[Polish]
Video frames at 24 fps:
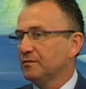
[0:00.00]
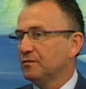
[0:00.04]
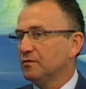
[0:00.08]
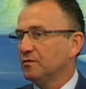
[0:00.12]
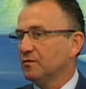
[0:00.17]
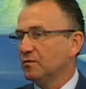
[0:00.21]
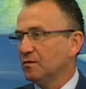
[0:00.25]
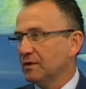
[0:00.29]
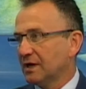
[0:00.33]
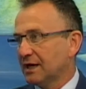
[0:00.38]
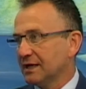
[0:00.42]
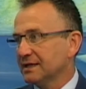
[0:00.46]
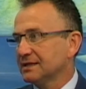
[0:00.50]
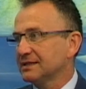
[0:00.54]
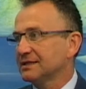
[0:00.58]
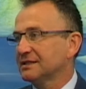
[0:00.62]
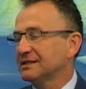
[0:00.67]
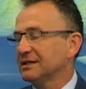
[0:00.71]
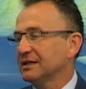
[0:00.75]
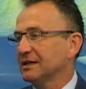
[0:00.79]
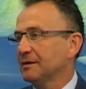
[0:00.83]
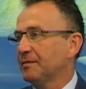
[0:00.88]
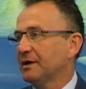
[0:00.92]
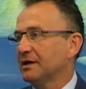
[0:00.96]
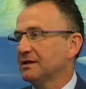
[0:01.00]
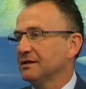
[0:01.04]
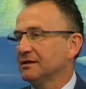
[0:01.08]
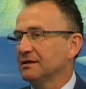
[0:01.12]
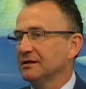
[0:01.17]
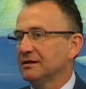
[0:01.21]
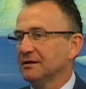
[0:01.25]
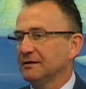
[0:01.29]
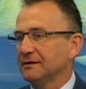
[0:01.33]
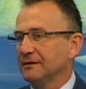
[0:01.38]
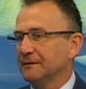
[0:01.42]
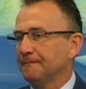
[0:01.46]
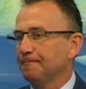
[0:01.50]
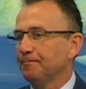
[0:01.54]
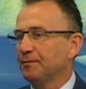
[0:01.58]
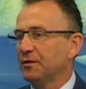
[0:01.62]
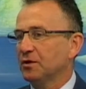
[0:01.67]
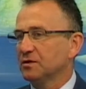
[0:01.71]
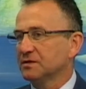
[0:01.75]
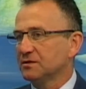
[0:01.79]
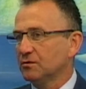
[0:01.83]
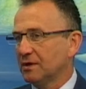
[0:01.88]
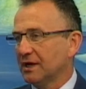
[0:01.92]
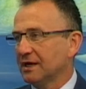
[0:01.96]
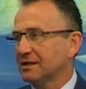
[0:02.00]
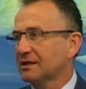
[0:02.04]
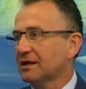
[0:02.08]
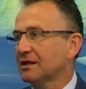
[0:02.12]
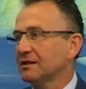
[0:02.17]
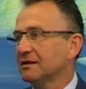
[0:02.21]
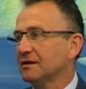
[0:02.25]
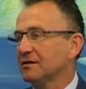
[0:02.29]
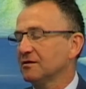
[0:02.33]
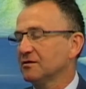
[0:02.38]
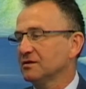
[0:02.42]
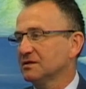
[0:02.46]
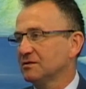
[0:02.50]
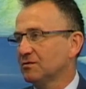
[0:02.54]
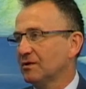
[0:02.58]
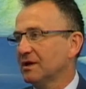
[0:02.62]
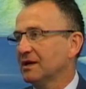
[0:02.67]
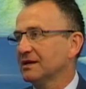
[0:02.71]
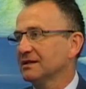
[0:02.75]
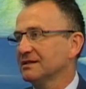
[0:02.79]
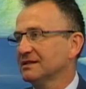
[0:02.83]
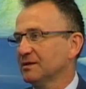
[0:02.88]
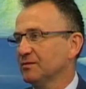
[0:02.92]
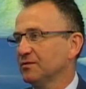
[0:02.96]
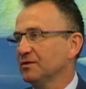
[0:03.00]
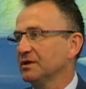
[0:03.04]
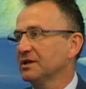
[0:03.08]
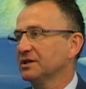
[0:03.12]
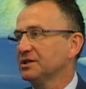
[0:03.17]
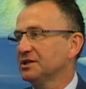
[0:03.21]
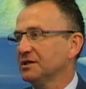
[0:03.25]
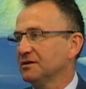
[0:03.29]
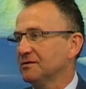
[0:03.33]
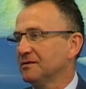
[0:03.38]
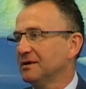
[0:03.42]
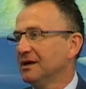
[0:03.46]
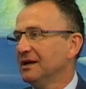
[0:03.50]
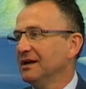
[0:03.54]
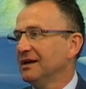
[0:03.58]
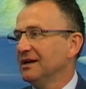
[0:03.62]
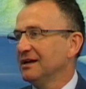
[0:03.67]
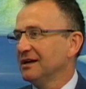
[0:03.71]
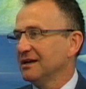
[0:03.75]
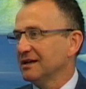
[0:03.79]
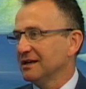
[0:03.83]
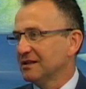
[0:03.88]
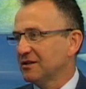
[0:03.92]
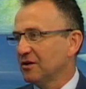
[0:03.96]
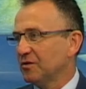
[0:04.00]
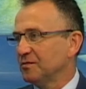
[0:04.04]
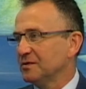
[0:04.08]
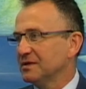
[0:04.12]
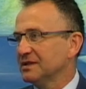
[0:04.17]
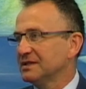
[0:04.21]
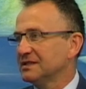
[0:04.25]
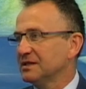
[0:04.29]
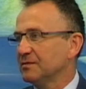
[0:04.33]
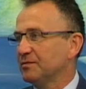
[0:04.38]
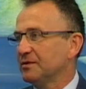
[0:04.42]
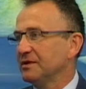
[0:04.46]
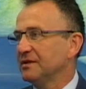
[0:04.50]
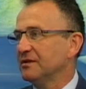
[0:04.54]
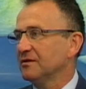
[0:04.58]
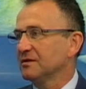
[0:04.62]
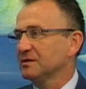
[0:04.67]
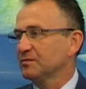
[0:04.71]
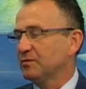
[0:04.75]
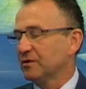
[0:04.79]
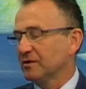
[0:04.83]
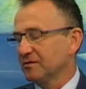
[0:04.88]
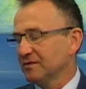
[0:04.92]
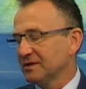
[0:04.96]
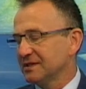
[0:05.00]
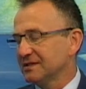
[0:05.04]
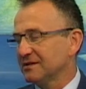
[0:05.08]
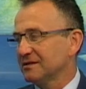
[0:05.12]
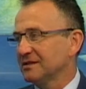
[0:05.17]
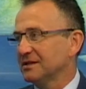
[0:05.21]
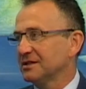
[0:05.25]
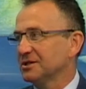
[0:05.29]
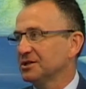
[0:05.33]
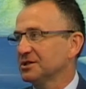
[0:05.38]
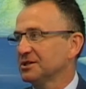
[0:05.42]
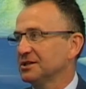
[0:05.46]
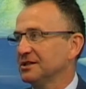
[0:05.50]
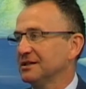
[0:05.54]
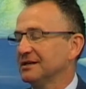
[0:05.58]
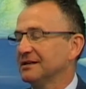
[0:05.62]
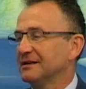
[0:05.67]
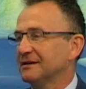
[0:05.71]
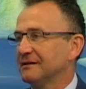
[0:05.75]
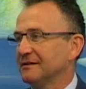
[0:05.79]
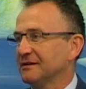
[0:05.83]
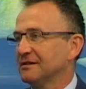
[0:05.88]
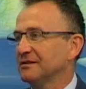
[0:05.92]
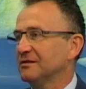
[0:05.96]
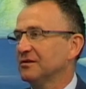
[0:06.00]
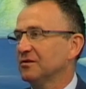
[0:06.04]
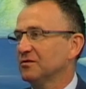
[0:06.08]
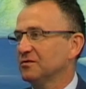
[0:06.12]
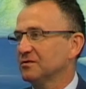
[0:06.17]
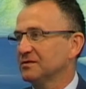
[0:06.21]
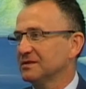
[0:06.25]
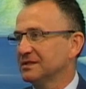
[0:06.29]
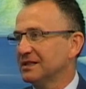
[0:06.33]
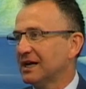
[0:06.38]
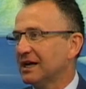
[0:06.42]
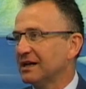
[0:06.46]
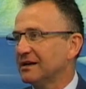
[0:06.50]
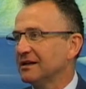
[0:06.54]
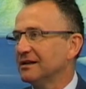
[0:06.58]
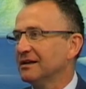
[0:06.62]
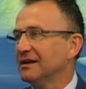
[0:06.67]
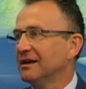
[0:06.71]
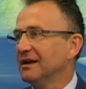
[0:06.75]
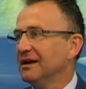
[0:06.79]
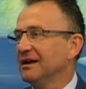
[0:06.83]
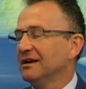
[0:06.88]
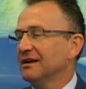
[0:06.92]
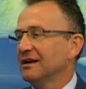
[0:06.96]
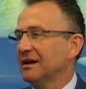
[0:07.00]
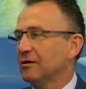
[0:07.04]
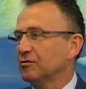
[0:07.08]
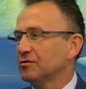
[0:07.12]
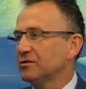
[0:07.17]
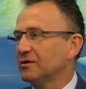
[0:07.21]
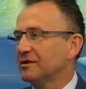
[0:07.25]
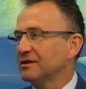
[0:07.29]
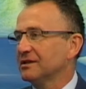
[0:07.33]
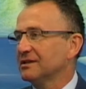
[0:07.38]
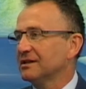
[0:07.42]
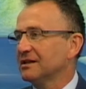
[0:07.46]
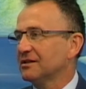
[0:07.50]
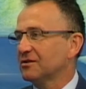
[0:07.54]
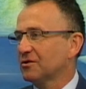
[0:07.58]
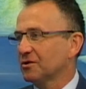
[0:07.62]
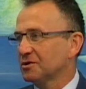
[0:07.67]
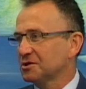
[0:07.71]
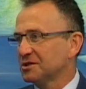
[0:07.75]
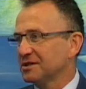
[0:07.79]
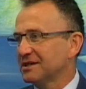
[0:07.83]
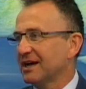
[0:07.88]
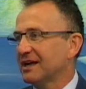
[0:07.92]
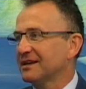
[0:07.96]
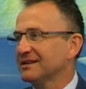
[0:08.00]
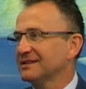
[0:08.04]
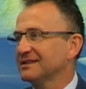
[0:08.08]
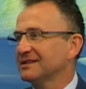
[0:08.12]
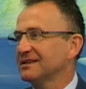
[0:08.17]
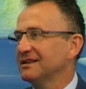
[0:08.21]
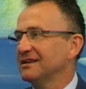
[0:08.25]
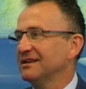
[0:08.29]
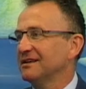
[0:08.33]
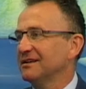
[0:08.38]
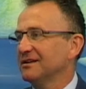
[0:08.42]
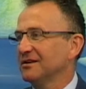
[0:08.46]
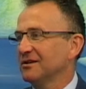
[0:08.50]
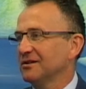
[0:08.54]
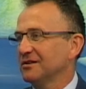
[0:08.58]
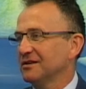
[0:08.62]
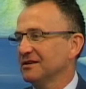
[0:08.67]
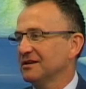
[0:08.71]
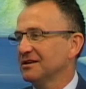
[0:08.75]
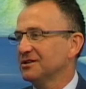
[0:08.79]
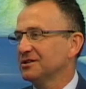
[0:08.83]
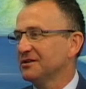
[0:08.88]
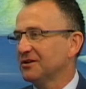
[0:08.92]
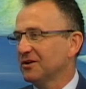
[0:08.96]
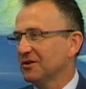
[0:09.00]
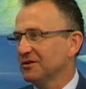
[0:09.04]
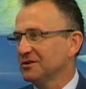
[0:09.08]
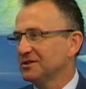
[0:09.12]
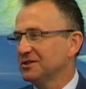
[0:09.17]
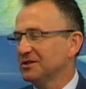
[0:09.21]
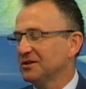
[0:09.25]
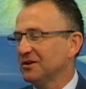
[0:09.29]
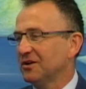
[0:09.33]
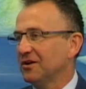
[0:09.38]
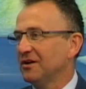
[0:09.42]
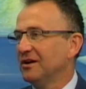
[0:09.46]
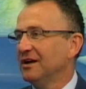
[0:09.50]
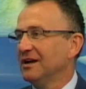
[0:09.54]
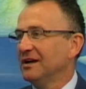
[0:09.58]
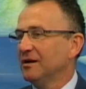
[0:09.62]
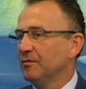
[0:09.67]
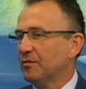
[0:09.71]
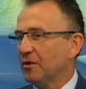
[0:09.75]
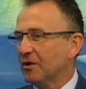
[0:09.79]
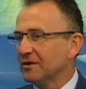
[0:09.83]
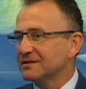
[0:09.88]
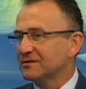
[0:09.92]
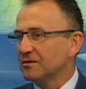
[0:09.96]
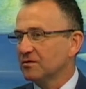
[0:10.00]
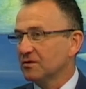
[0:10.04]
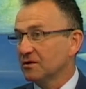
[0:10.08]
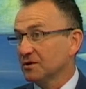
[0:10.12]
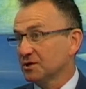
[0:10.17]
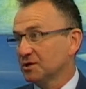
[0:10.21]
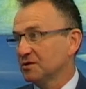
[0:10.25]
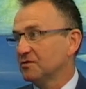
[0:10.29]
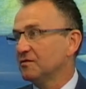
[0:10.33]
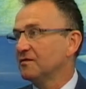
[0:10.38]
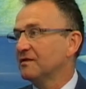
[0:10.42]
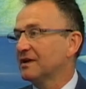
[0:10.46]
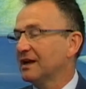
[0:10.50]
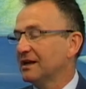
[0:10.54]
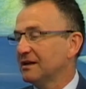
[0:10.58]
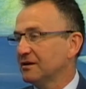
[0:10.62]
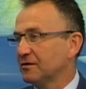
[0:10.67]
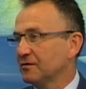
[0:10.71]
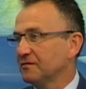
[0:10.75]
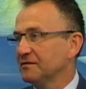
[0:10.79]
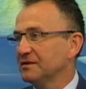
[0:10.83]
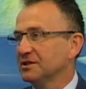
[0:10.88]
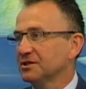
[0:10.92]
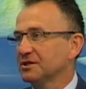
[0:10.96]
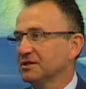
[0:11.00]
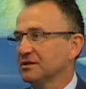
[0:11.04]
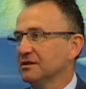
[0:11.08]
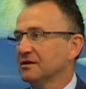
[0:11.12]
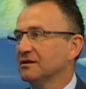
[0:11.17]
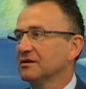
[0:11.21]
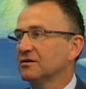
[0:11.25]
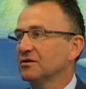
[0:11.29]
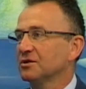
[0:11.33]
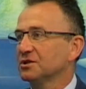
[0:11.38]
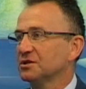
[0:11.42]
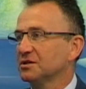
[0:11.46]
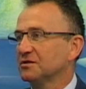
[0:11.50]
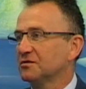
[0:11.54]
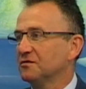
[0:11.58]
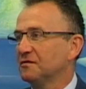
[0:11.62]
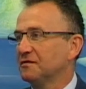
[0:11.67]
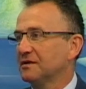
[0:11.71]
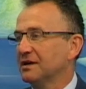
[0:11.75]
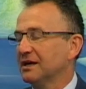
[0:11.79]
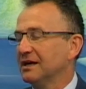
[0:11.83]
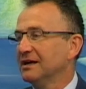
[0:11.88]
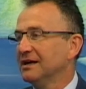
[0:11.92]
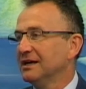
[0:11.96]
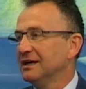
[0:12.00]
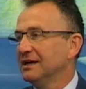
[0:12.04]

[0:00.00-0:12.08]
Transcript: u nas e, pan Noculak, trener Noculak zajmuje się tą dyscypliną sportu. Jest to też no, uznany autorytet koszykarski, jeśli chodzi o polską koszykówkę, ale również koszykówkę